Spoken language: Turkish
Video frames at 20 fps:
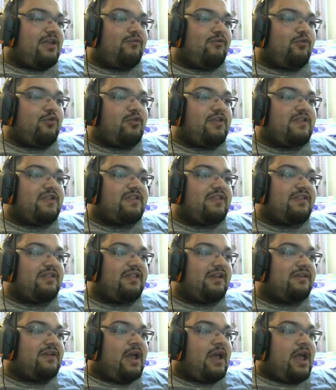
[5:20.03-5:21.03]
vuruş
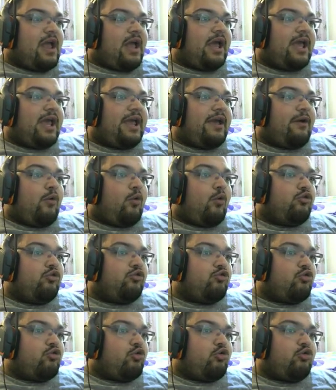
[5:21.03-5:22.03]
hissidir. E,
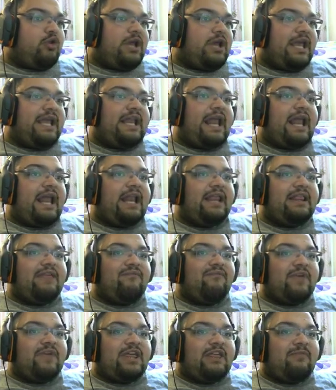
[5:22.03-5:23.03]
oyun şuraya
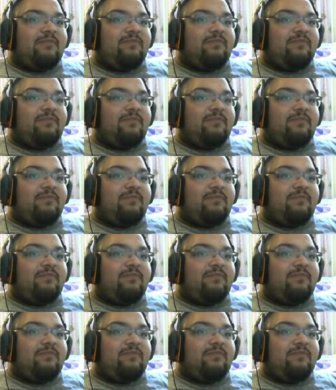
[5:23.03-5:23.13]
ilerlediğim vakit